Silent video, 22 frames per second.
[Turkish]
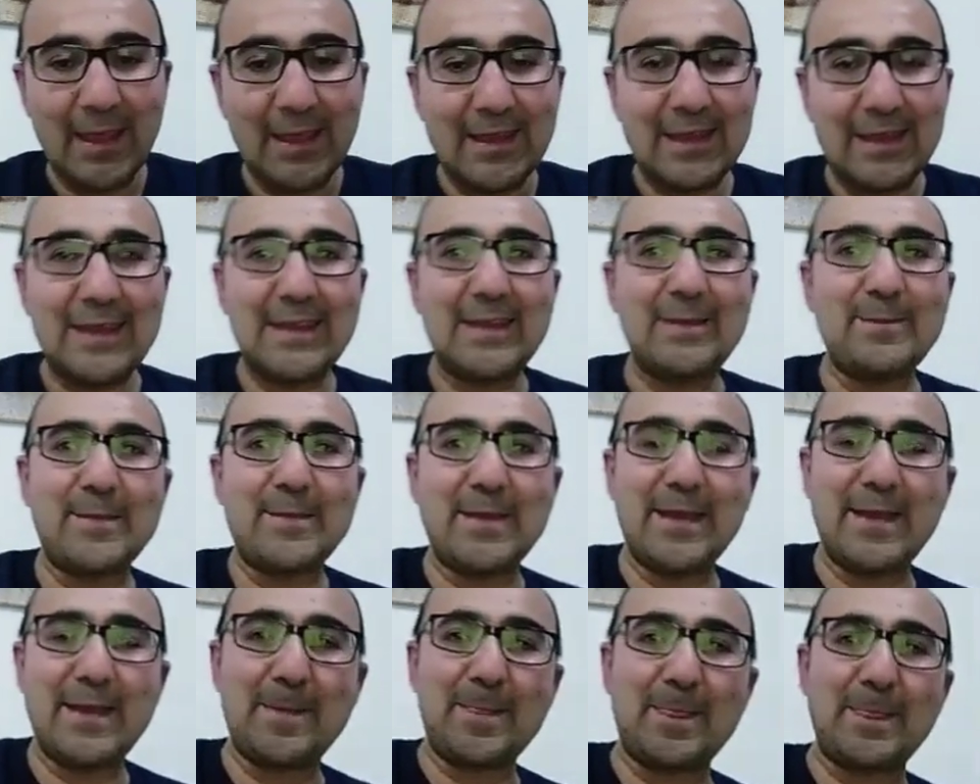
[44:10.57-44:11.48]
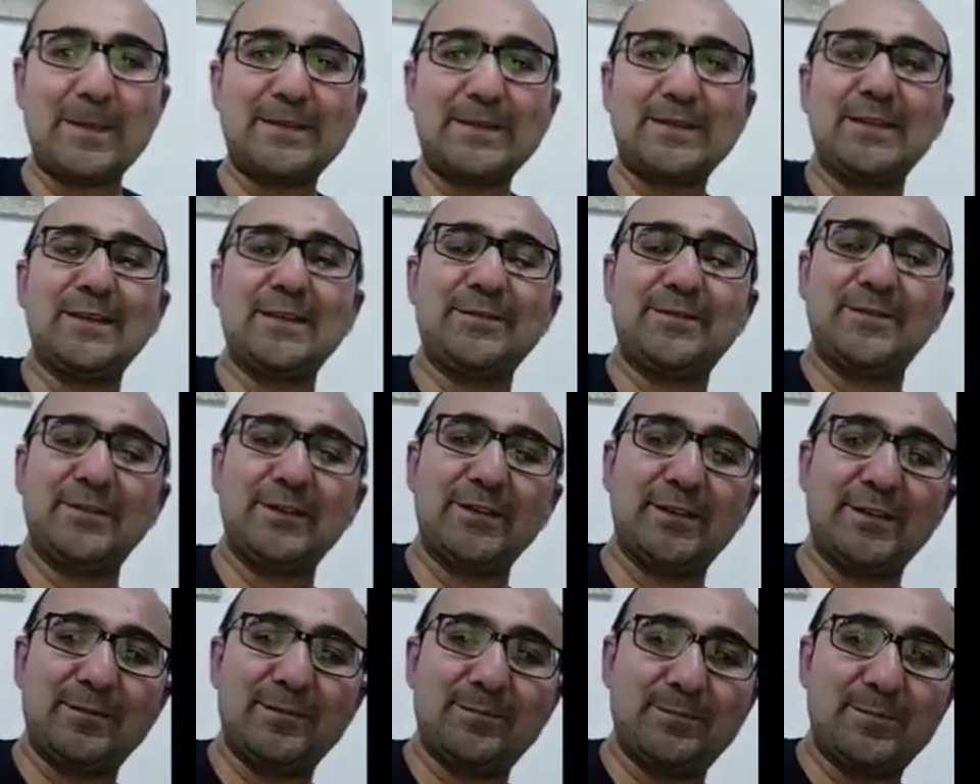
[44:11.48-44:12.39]
İlmiye
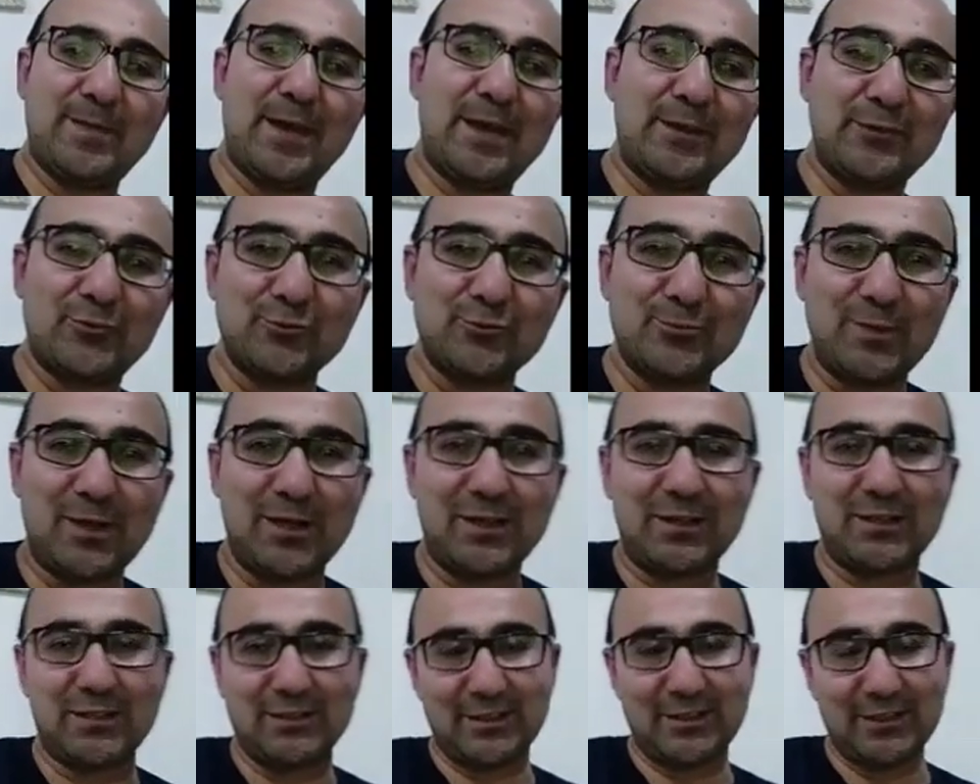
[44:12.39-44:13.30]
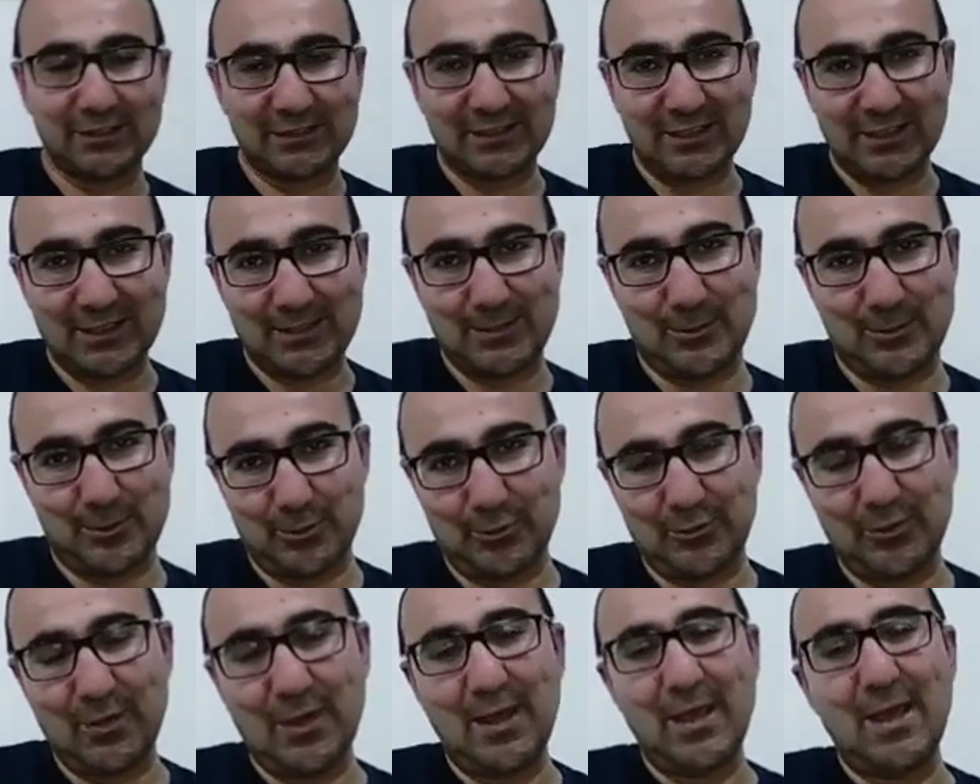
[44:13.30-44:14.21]
sınıfının mensubu arkadaşlar
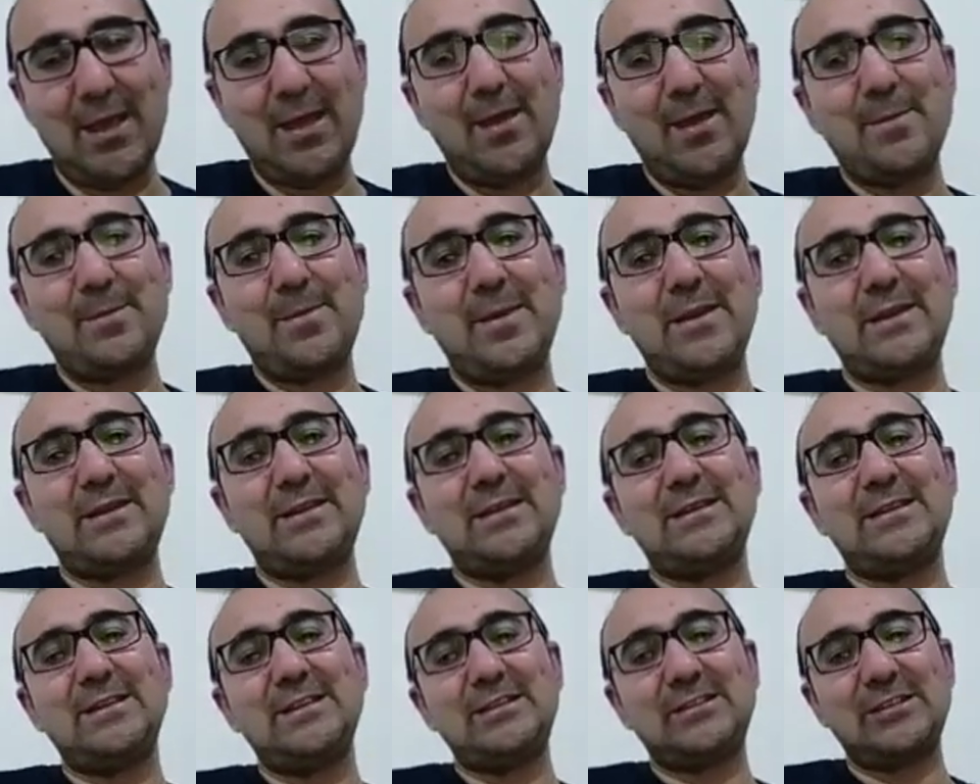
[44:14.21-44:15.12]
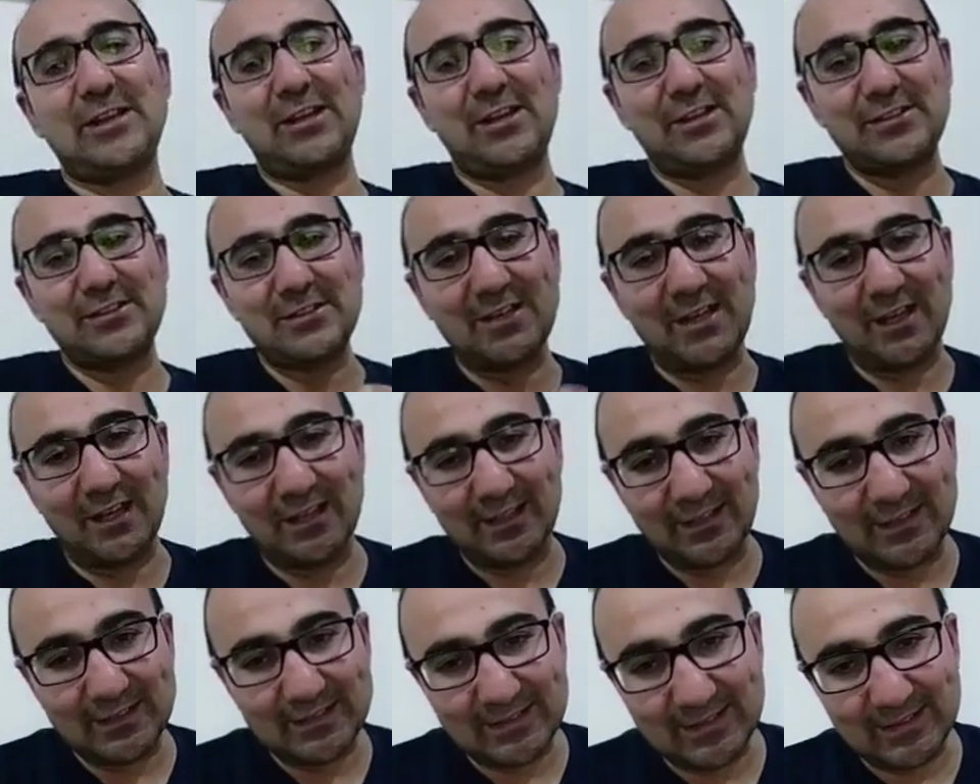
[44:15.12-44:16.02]
diyoruz. Peki nişancı
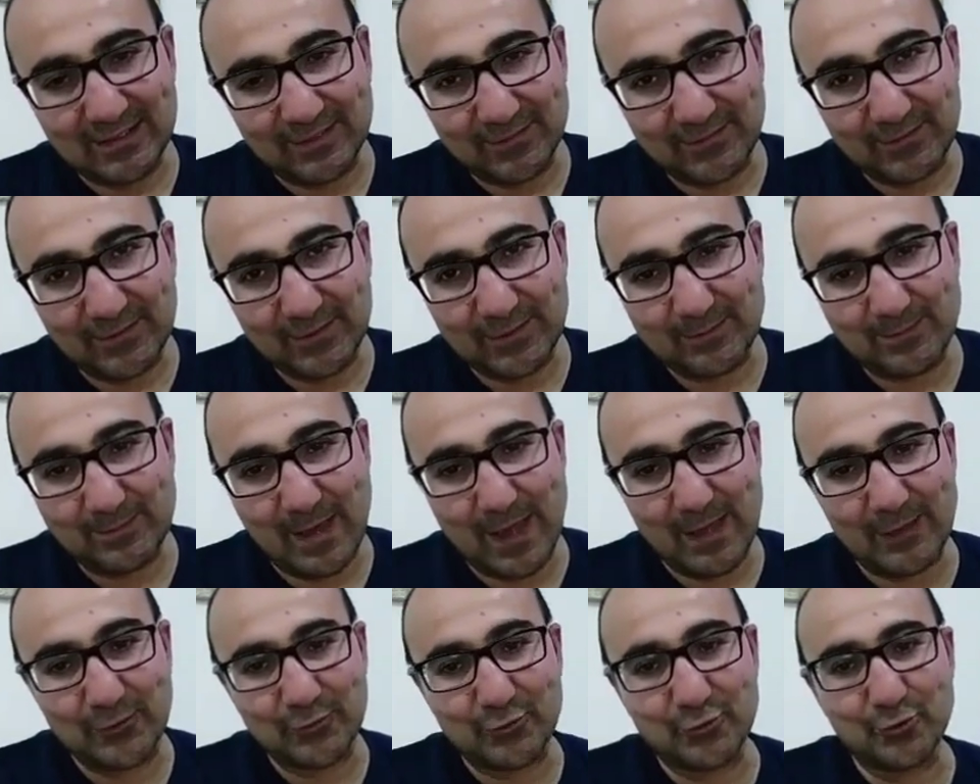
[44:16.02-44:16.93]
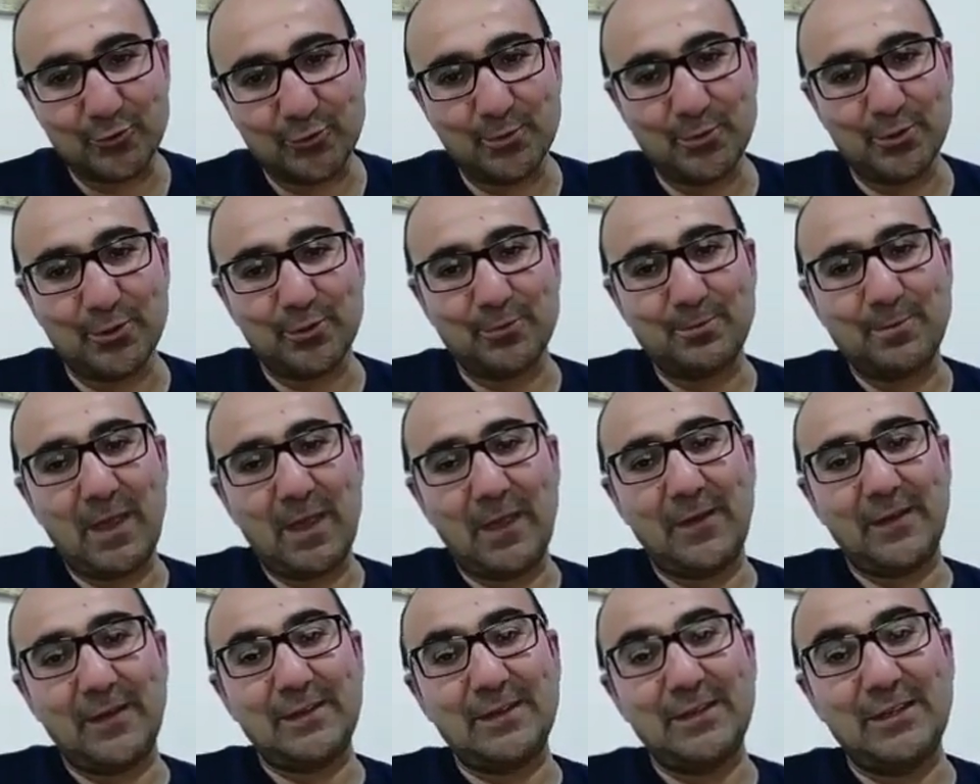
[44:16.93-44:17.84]
hangi sınıfın mensubu?
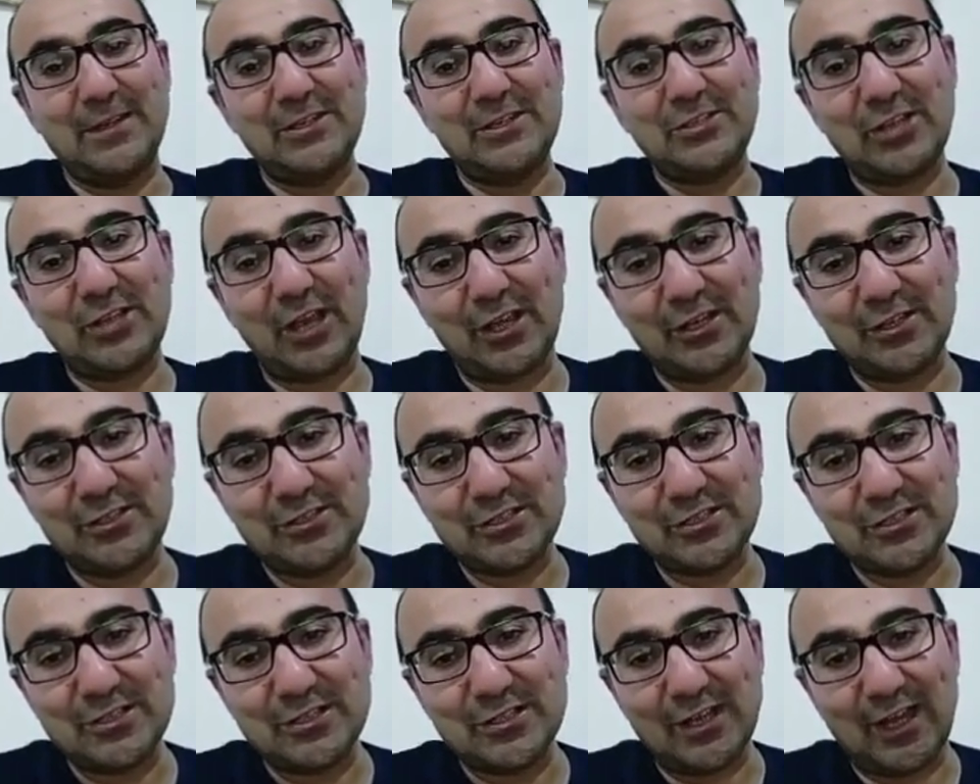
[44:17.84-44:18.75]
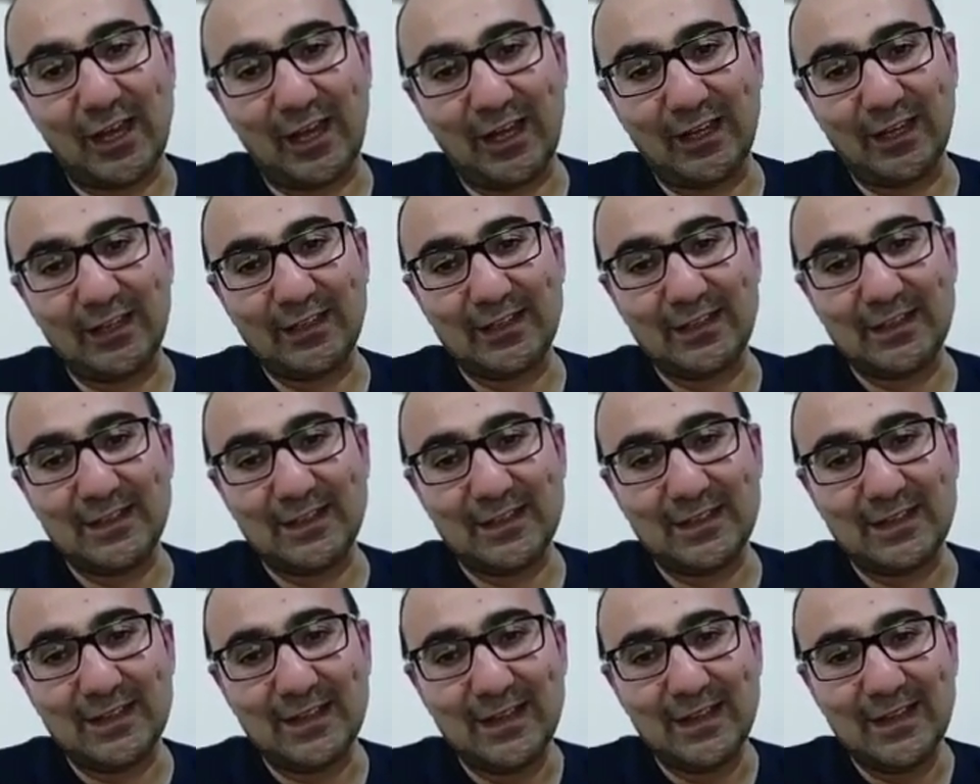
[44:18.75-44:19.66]
Evet nişancı
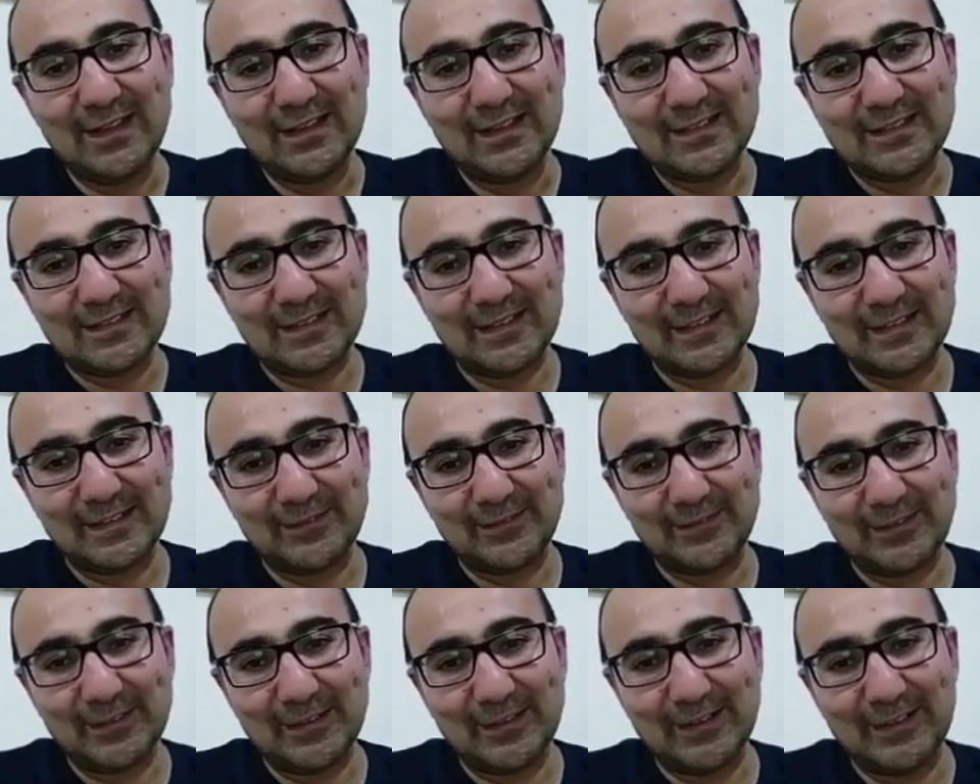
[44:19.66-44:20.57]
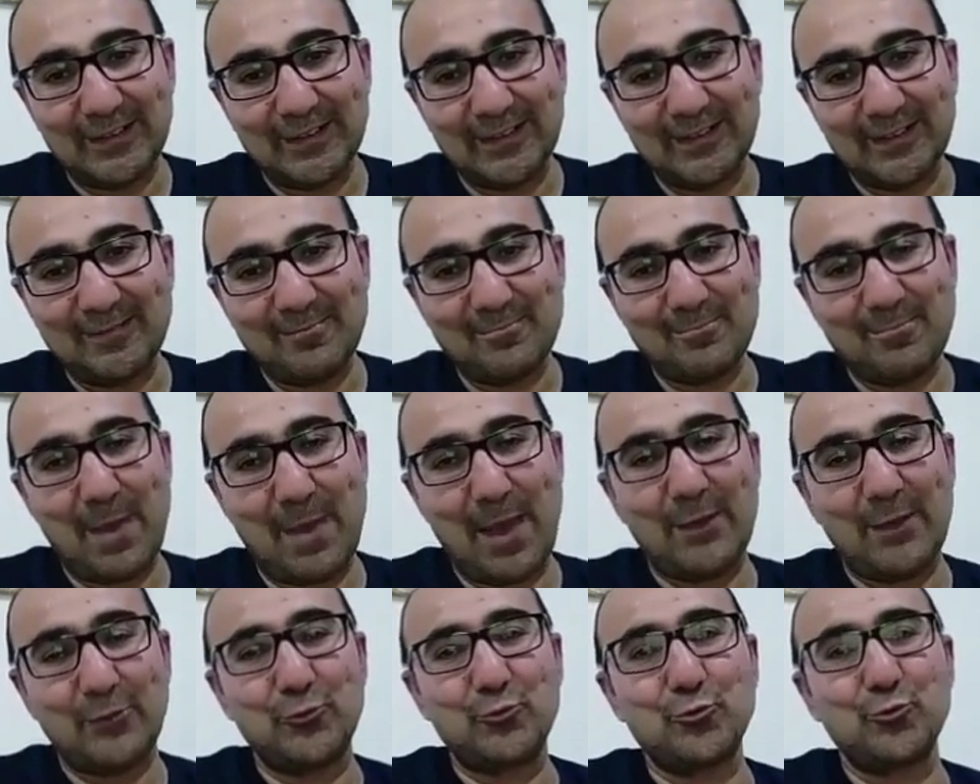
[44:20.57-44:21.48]
hangi sınıfın
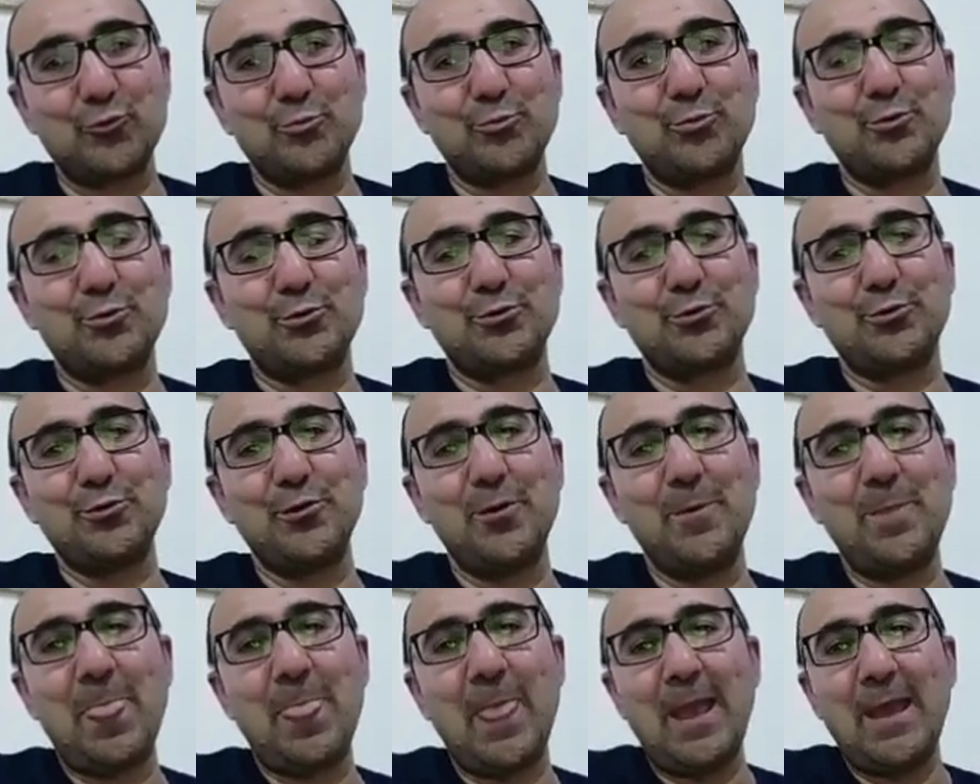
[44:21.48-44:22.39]
mensubuydu?